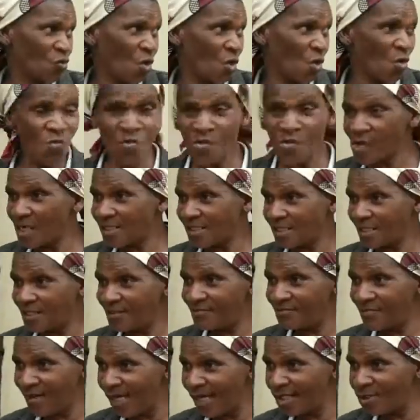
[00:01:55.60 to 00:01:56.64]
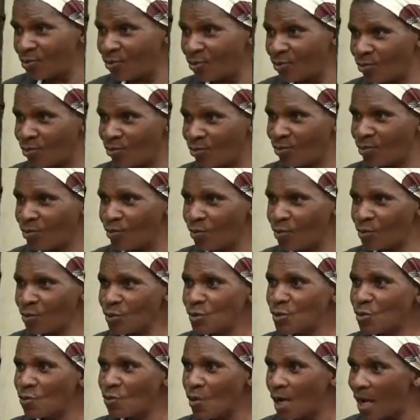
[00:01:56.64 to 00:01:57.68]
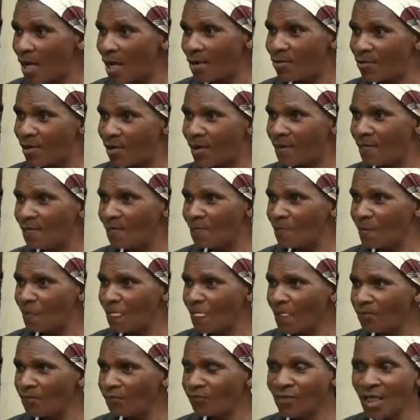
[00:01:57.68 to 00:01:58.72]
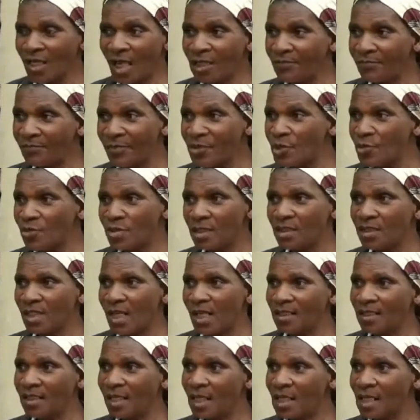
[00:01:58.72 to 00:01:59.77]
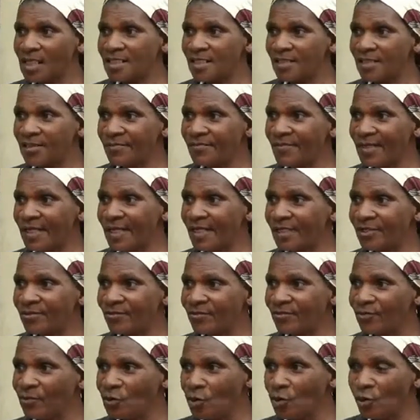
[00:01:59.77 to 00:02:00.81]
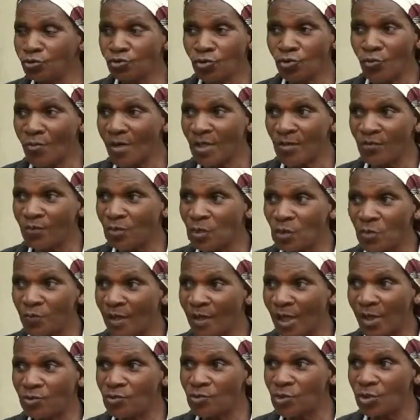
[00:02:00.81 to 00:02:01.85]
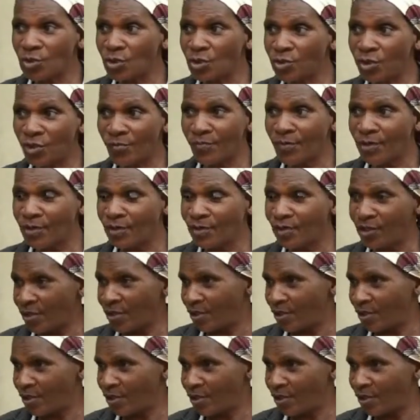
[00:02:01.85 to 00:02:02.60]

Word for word: Como casa de banho, uso água. Dar prioridade à casa de banho. Não tomarmos banho nesse dia, porque